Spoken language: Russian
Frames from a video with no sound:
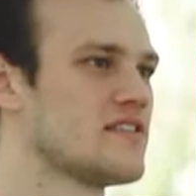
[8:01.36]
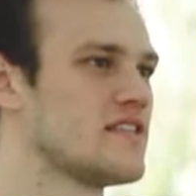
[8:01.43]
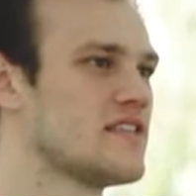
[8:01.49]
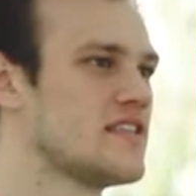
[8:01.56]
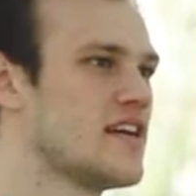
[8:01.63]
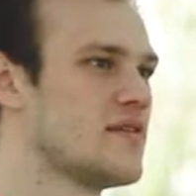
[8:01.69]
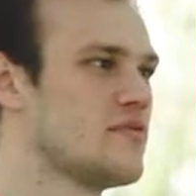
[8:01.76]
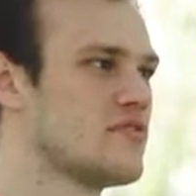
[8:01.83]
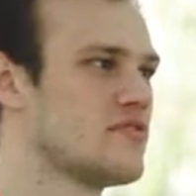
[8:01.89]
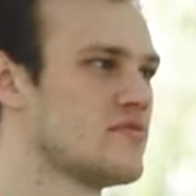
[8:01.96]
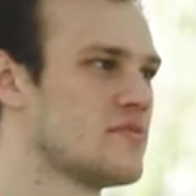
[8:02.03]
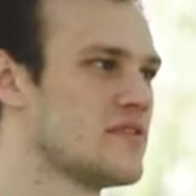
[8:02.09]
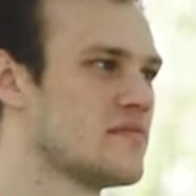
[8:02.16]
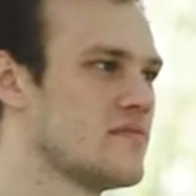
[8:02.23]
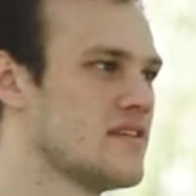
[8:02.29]
на этапах
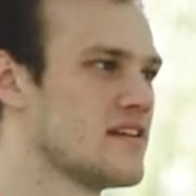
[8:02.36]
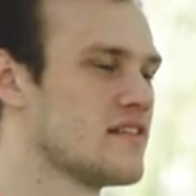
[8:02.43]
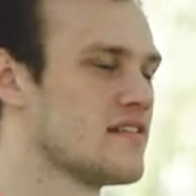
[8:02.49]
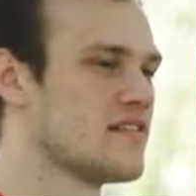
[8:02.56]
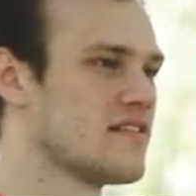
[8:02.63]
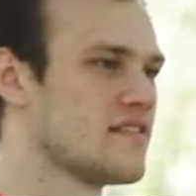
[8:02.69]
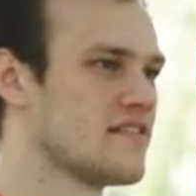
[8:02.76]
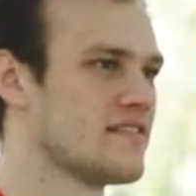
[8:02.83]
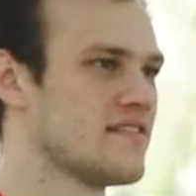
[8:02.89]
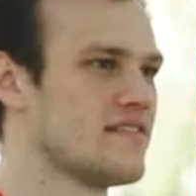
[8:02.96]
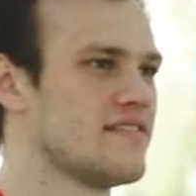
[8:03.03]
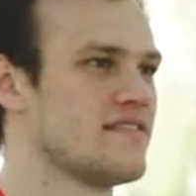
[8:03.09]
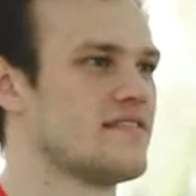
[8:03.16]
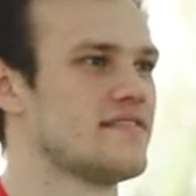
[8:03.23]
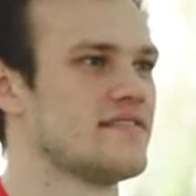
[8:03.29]
Кубка мира.
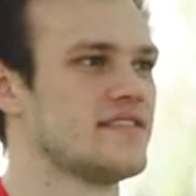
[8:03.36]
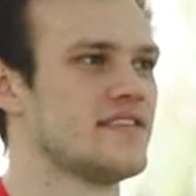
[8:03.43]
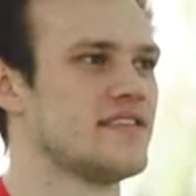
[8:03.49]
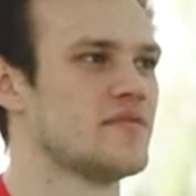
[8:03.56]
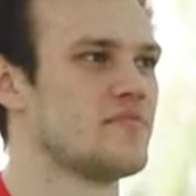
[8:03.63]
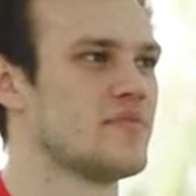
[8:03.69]
И